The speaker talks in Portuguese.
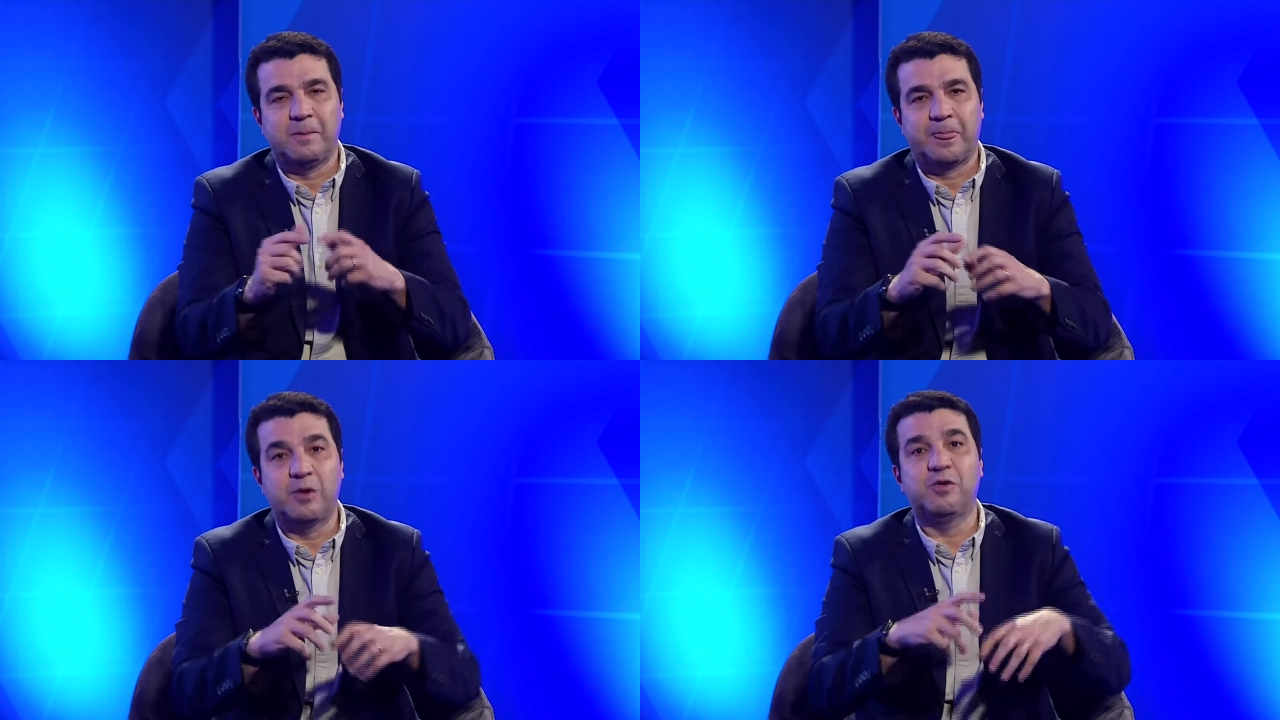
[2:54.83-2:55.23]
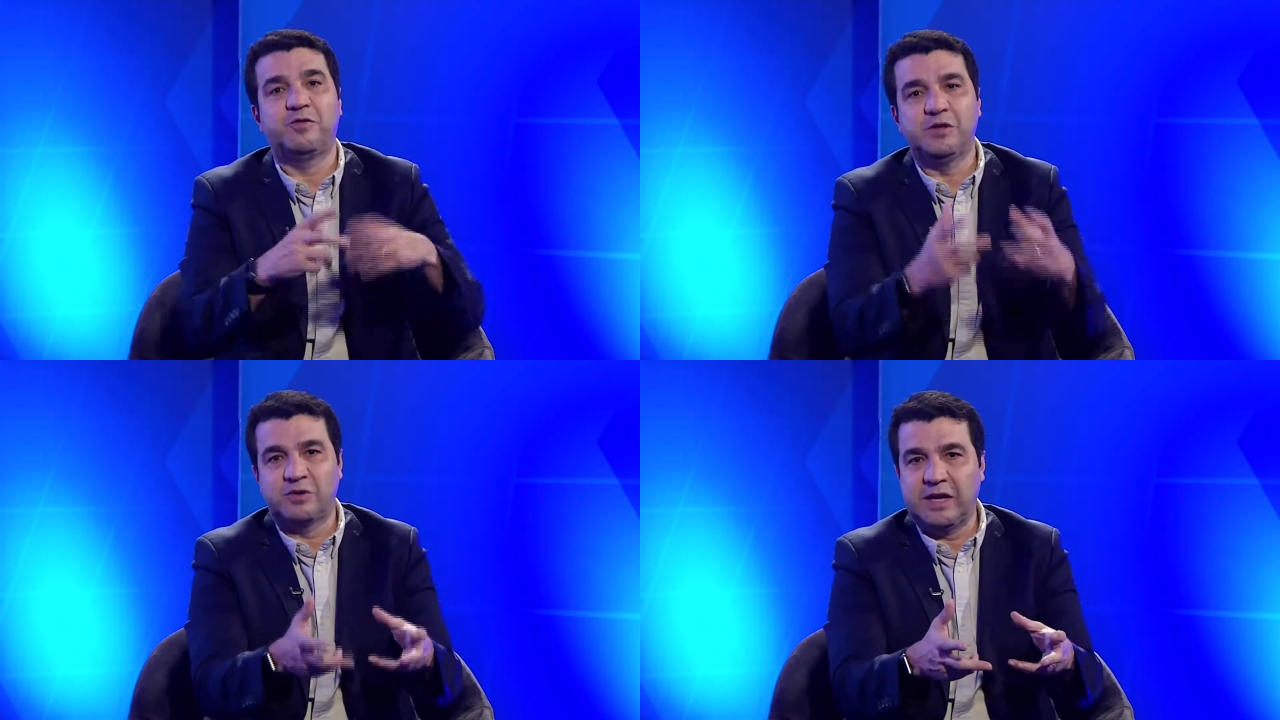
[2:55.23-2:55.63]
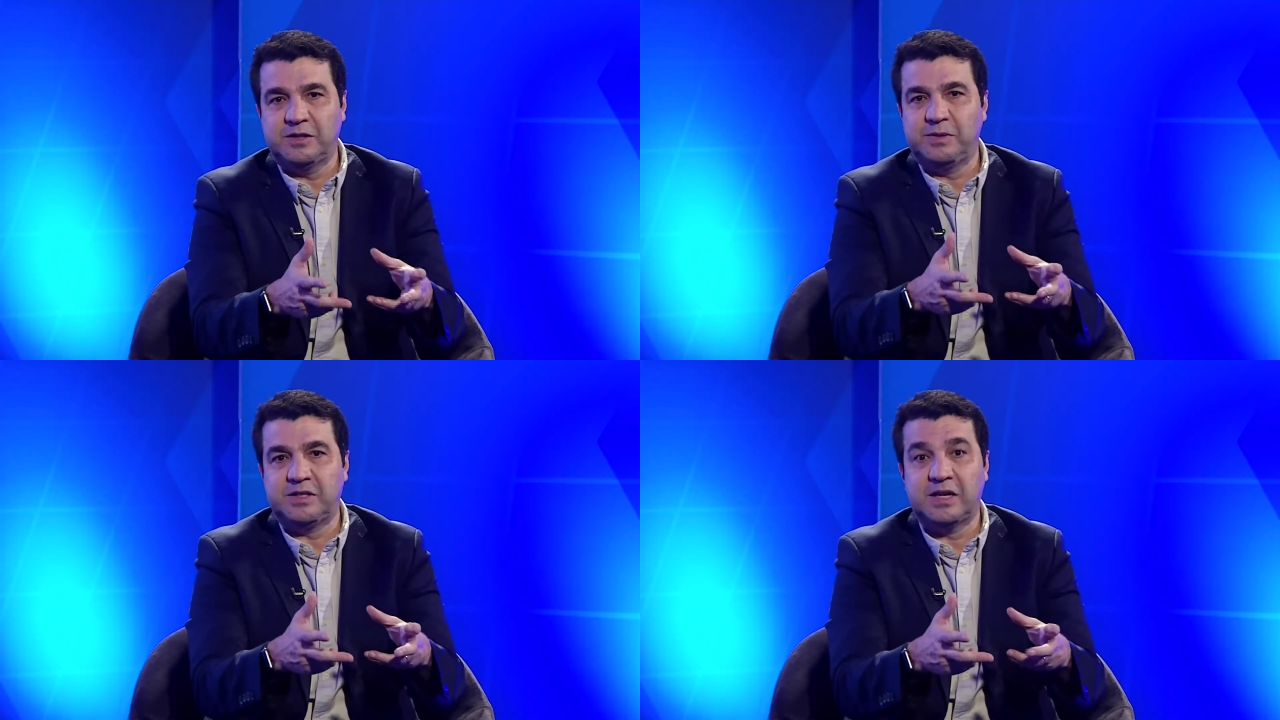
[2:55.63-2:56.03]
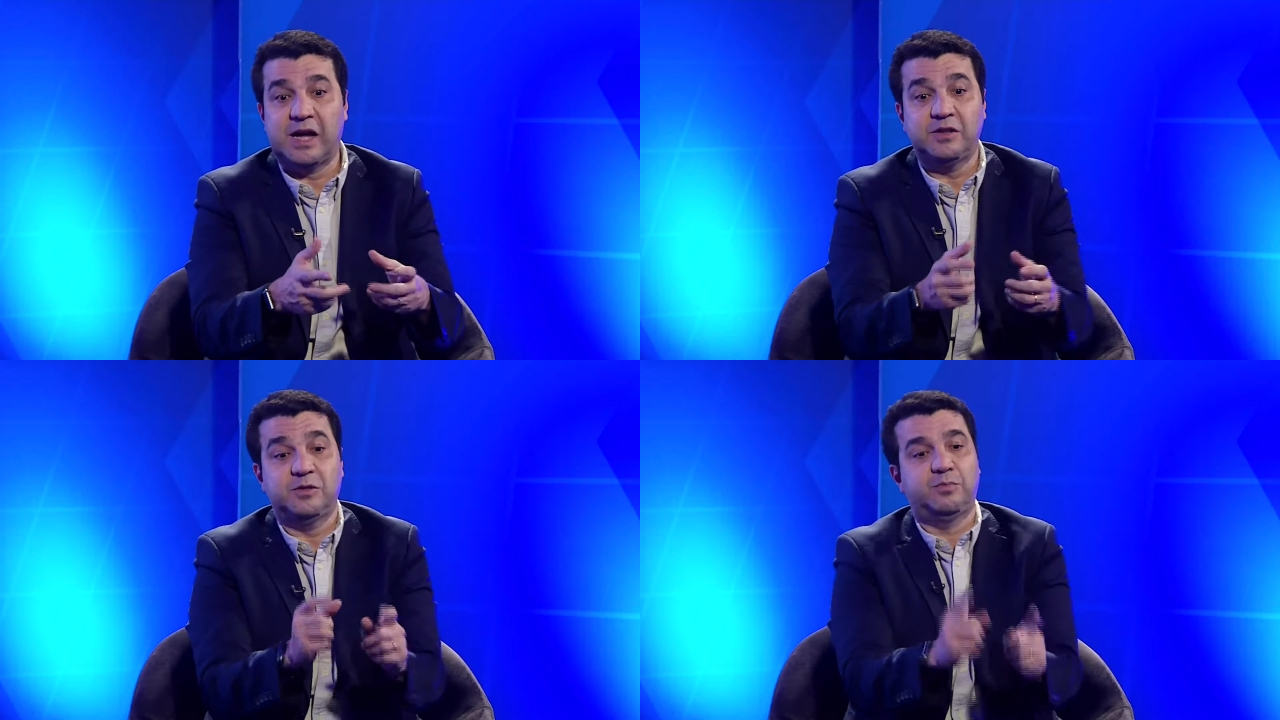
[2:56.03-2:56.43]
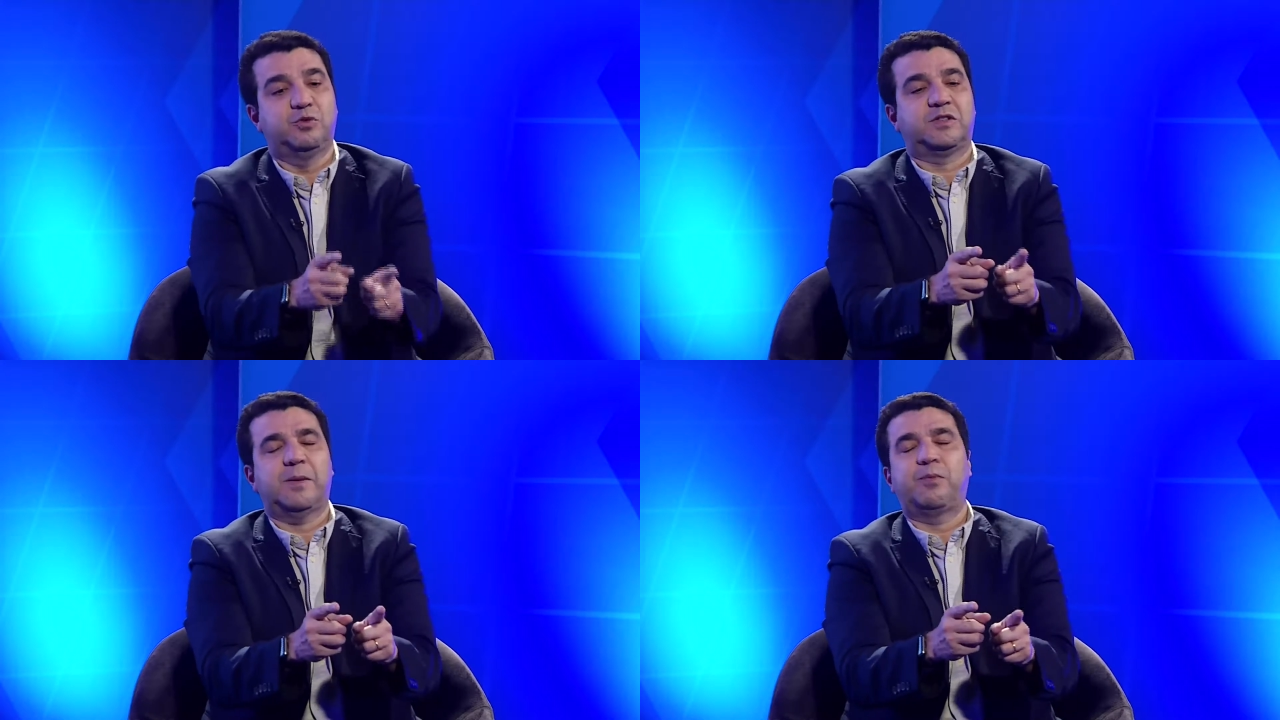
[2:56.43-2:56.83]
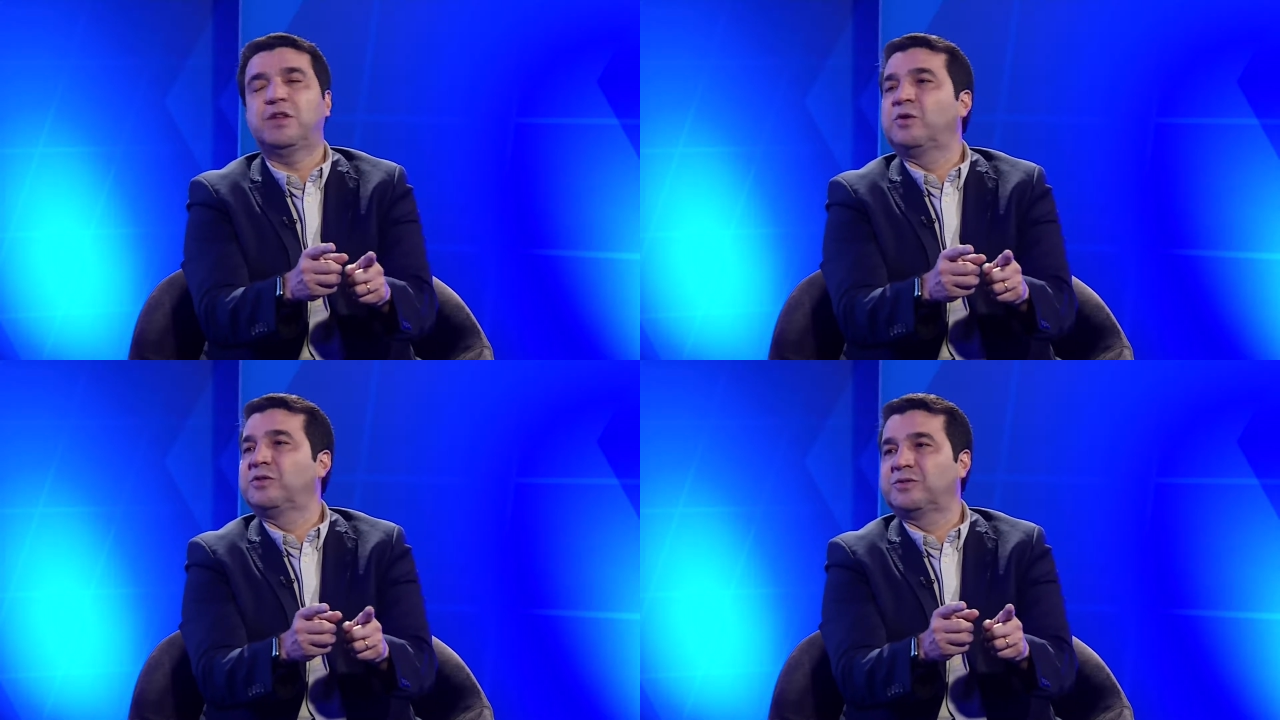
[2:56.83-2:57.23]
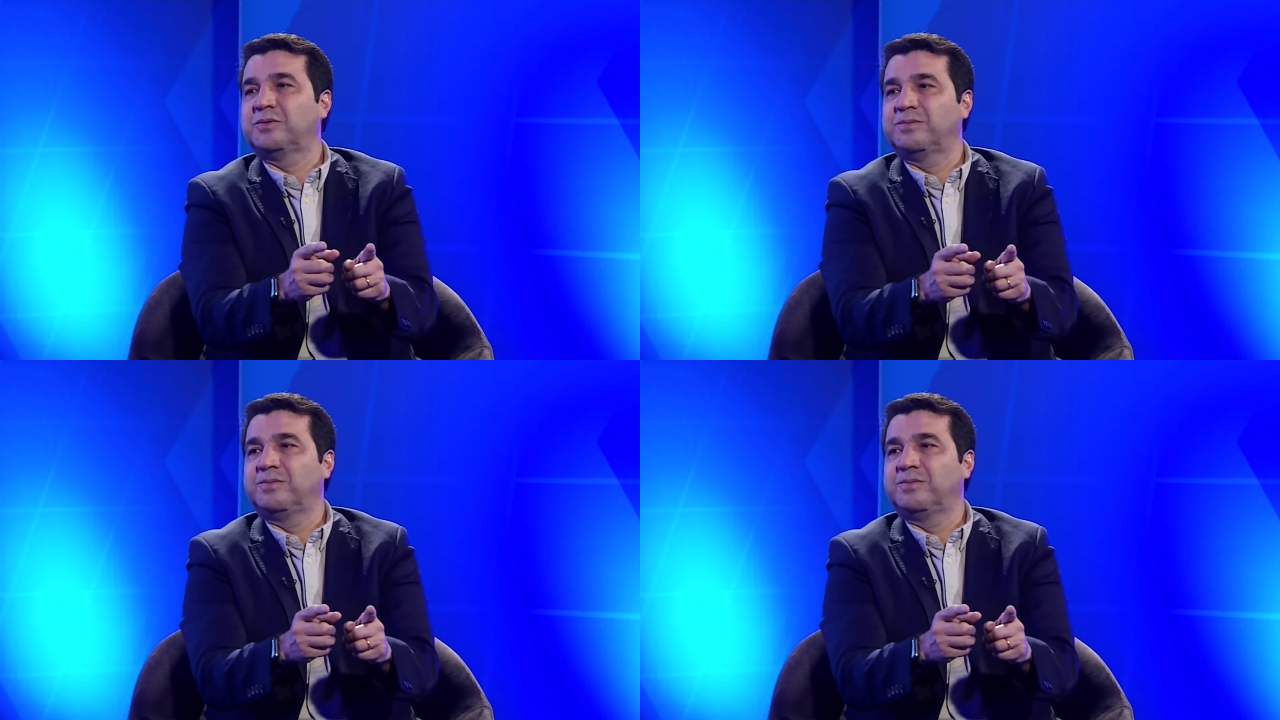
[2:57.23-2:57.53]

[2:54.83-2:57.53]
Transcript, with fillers: Então, eu fiz o que eles me ensinaram e disse, putz, isso é poderoso.